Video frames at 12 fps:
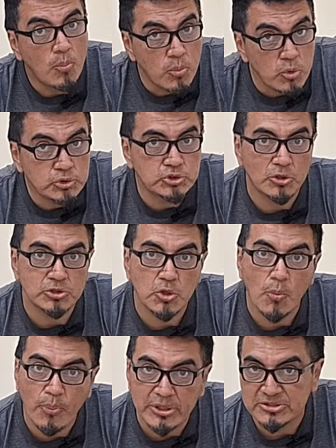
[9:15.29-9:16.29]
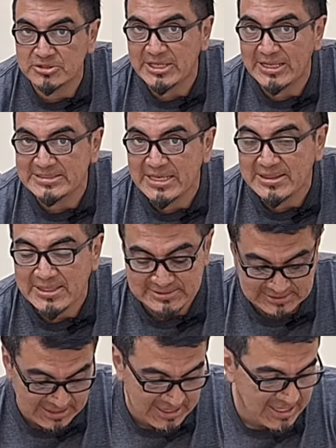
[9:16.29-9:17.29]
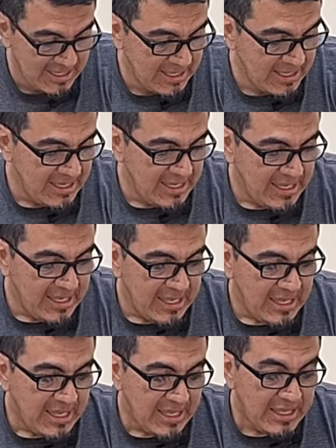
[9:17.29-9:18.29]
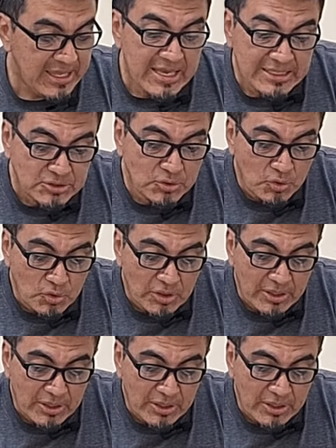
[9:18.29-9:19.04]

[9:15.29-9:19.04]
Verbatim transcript: mucho los compuestos de las llantas. Y eso